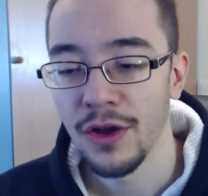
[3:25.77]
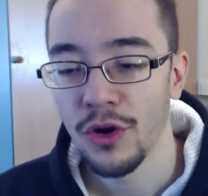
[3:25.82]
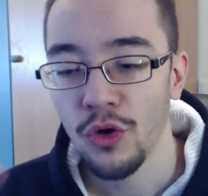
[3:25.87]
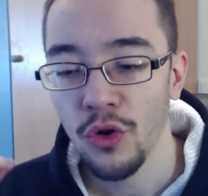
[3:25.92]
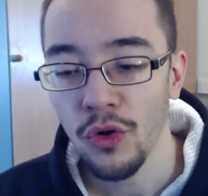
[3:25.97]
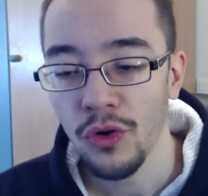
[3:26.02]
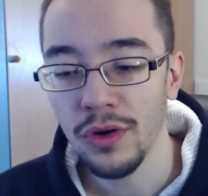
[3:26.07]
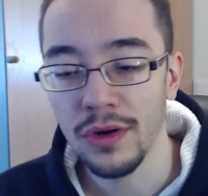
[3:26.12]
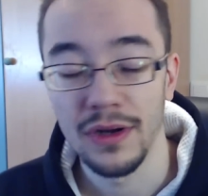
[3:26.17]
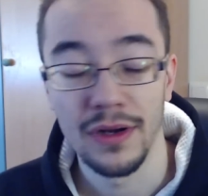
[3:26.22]

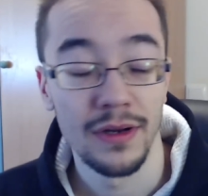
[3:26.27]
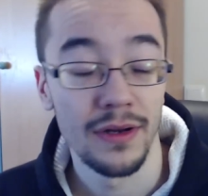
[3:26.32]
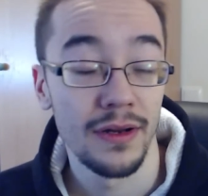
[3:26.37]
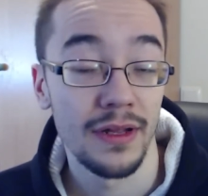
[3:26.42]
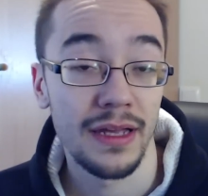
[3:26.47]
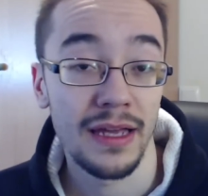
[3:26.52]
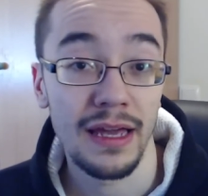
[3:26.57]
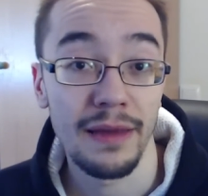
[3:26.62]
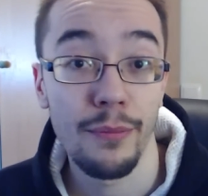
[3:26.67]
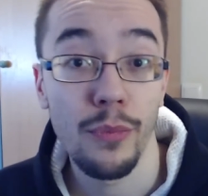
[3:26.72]
con
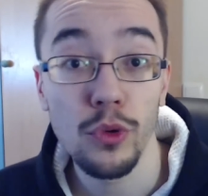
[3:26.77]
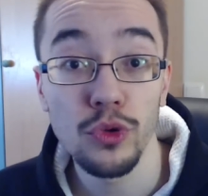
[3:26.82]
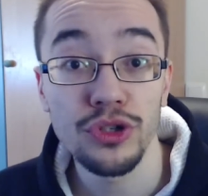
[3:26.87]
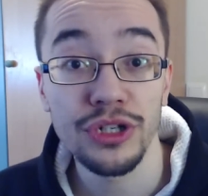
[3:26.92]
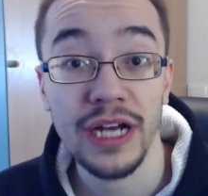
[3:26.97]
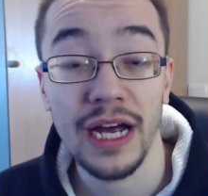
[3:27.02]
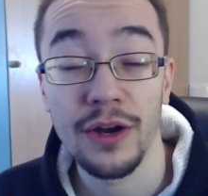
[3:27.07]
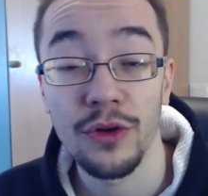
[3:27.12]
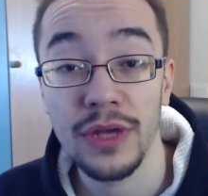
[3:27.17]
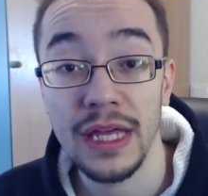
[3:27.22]
que
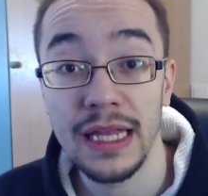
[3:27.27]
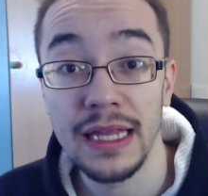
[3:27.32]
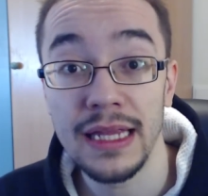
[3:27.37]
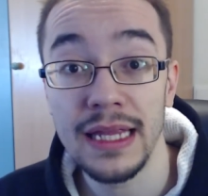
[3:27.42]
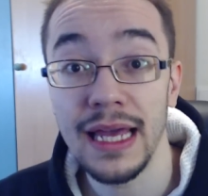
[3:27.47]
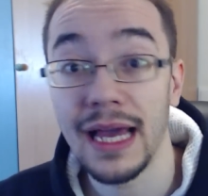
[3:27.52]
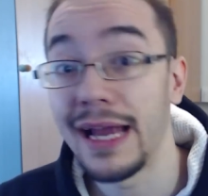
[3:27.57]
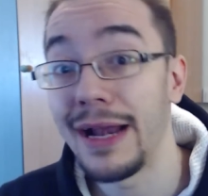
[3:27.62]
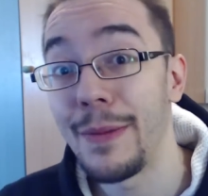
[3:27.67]
buscan hoy en día